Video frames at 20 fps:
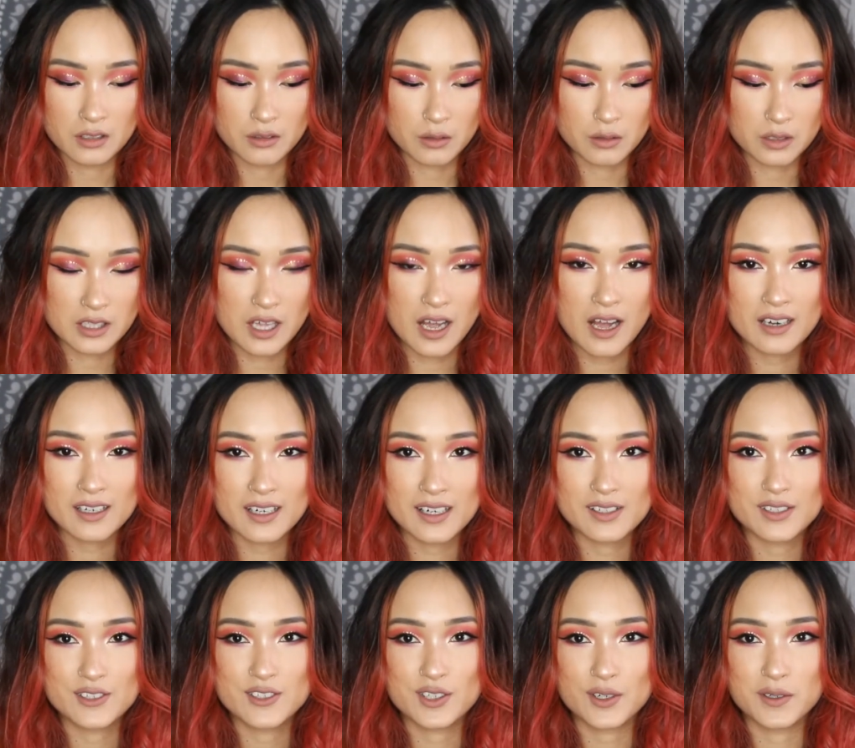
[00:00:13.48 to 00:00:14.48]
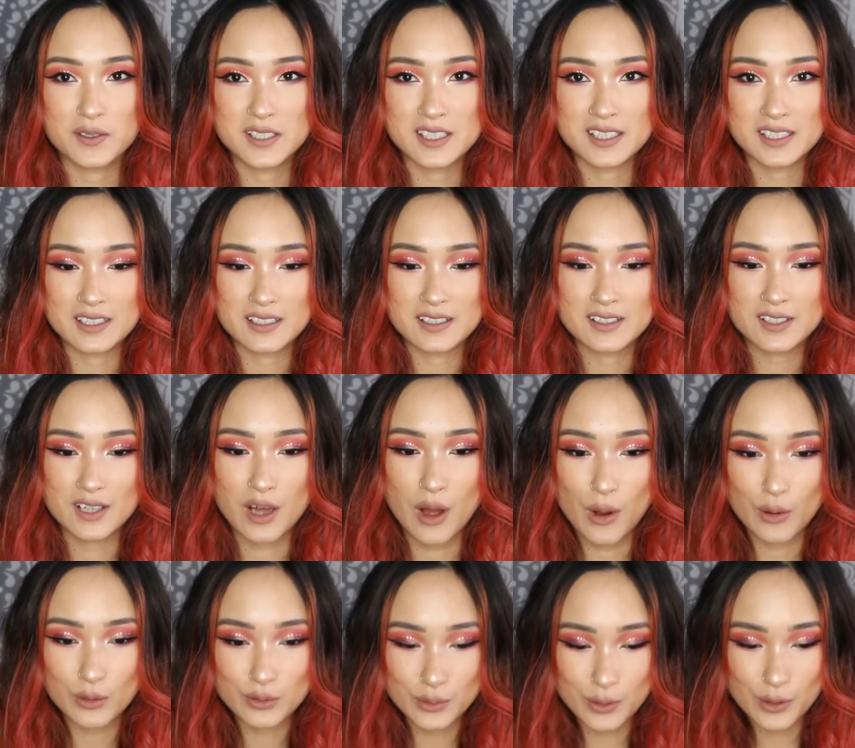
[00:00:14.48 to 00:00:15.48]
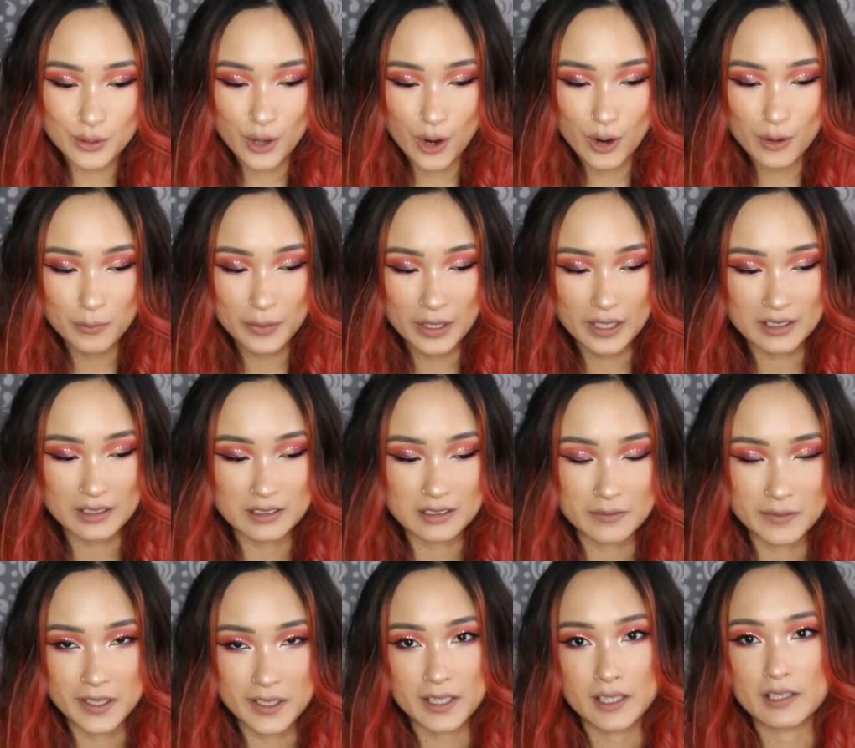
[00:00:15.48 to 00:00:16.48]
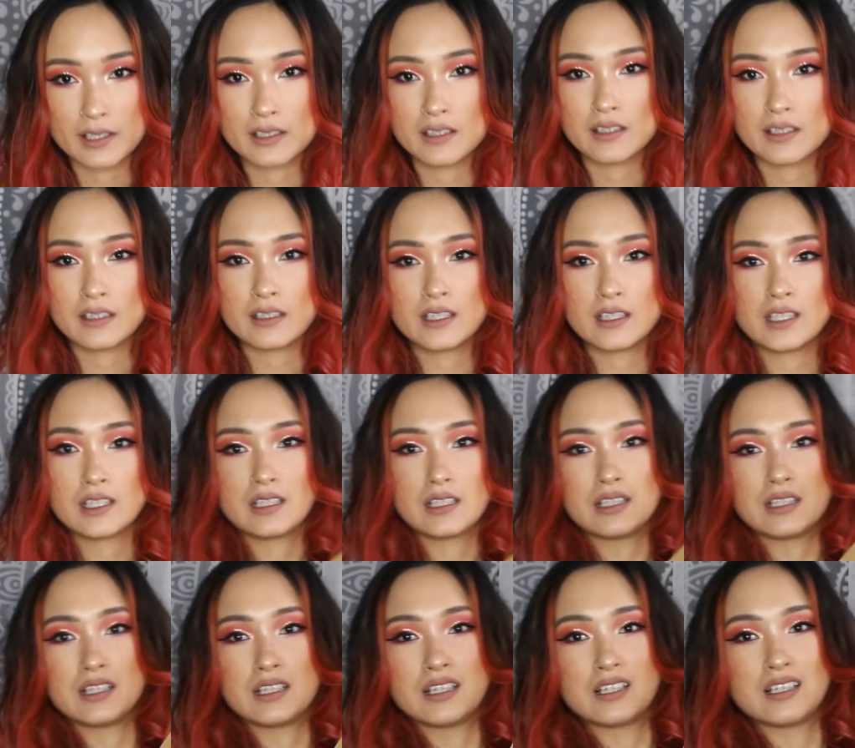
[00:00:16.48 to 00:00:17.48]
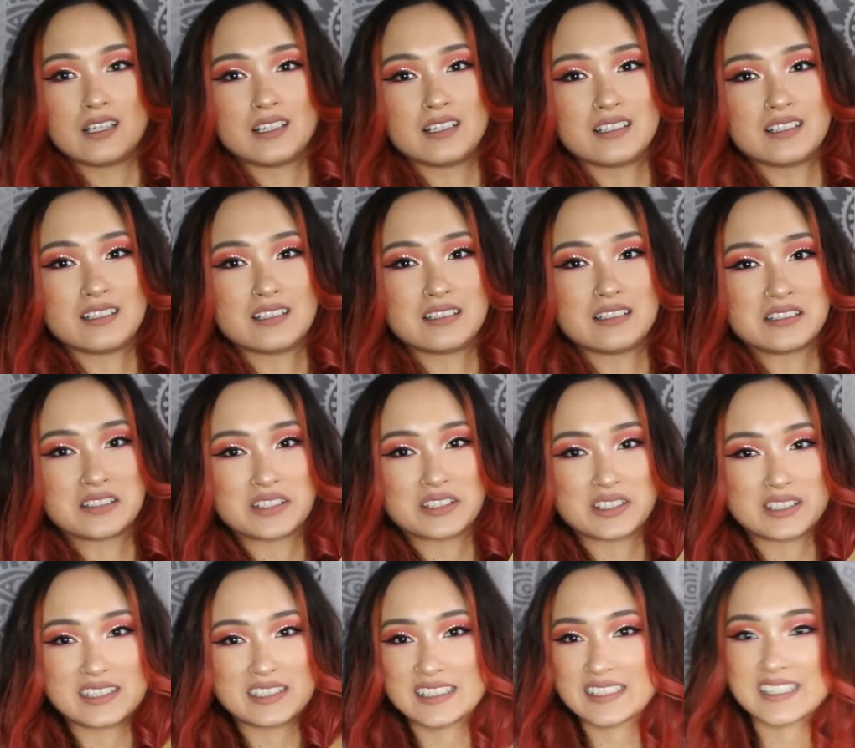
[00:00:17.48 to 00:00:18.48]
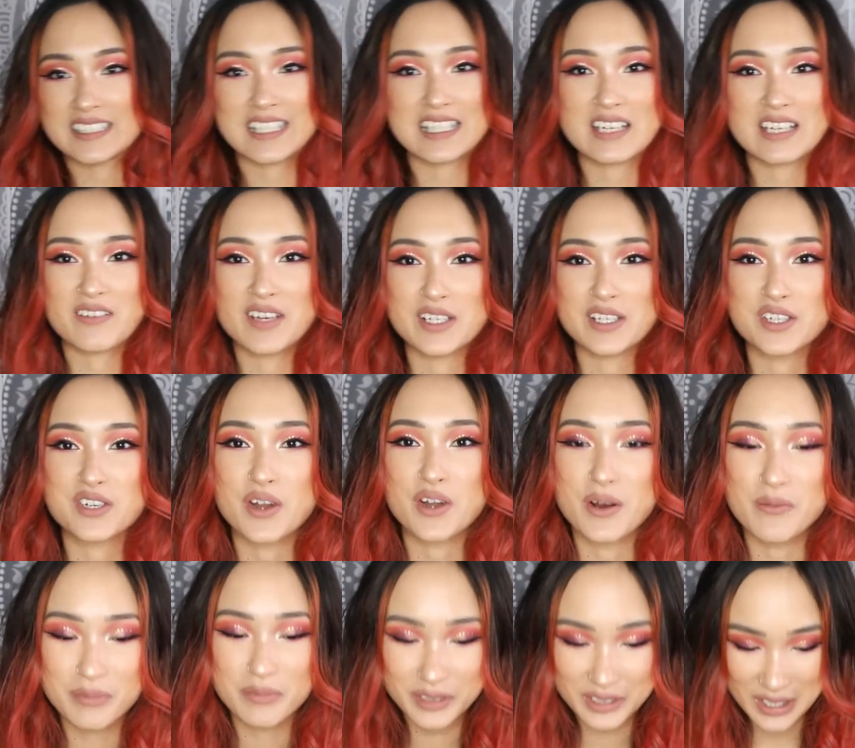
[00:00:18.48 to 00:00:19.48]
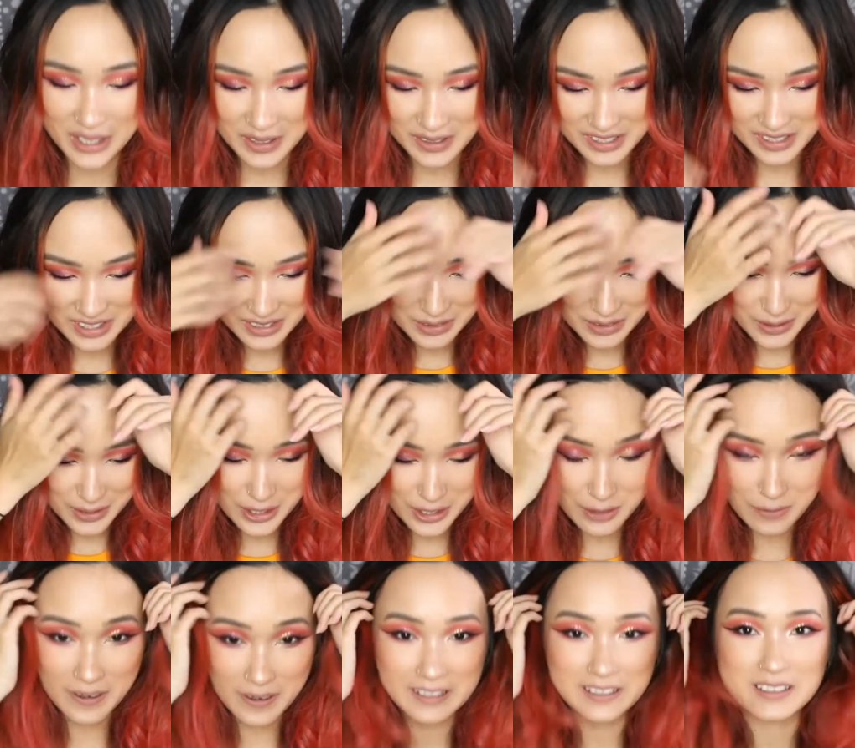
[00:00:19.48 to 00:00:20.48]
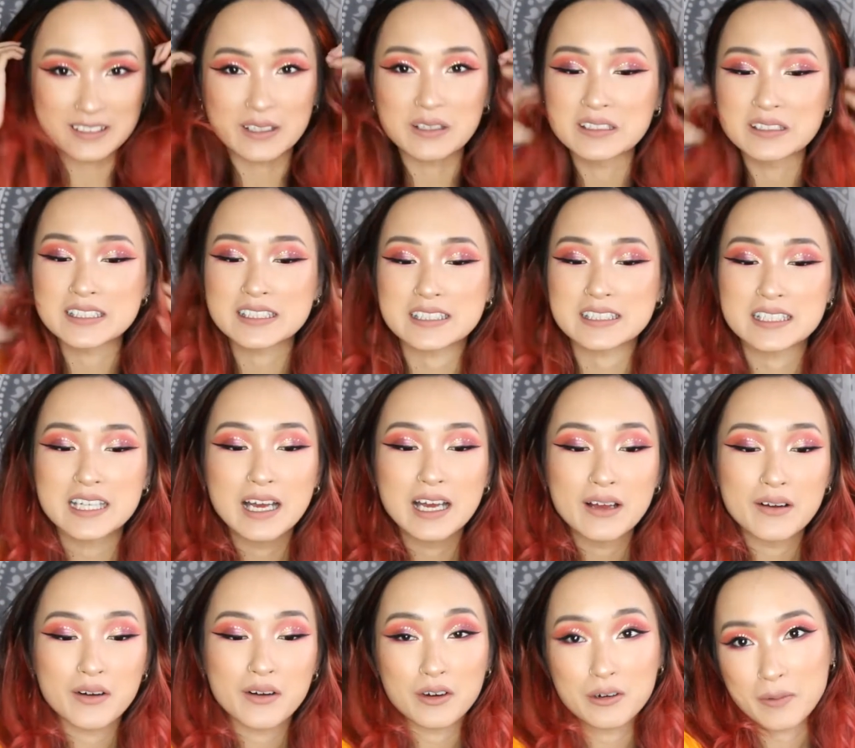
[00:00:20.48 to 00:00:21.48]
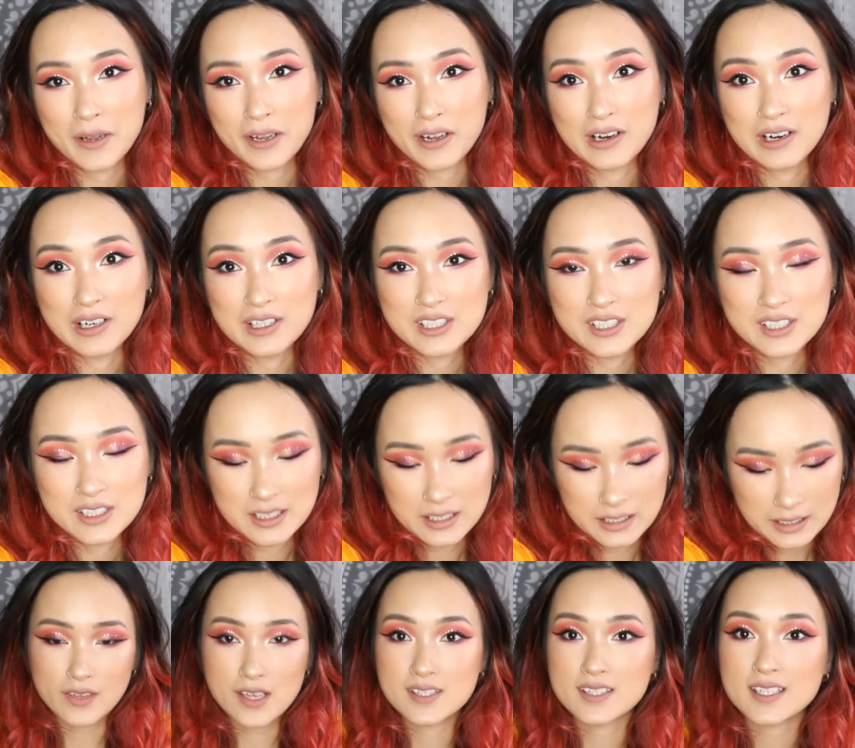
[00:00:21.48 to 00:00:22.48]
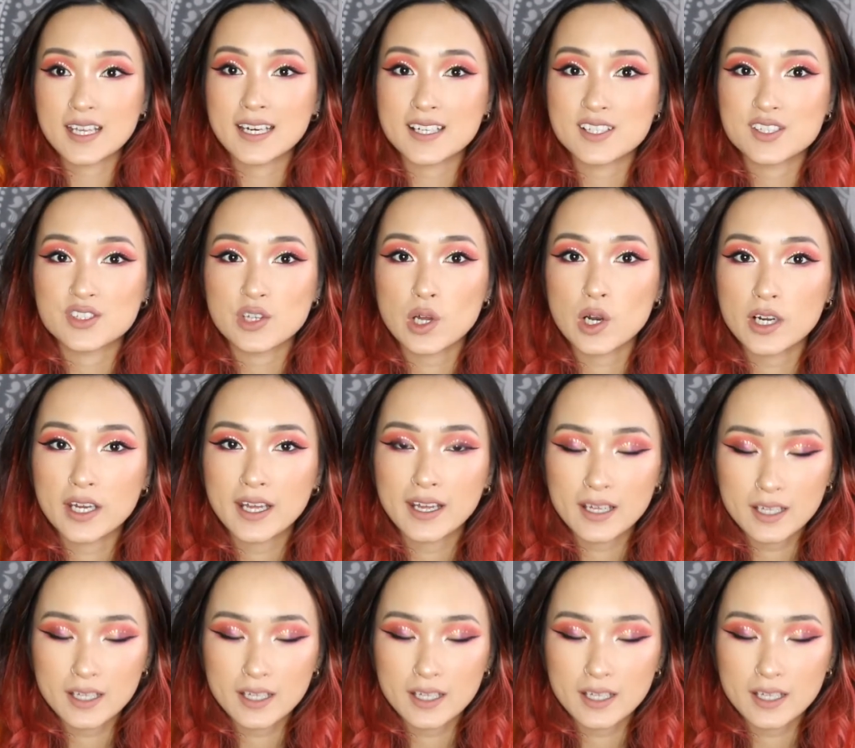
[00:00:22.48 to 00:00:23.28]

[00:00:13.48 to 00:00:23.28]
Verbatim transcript: 我当然收集了超多空瓶的，你们看，这些里面全部都是我用完的东西。Oh my gosh，let's get it started。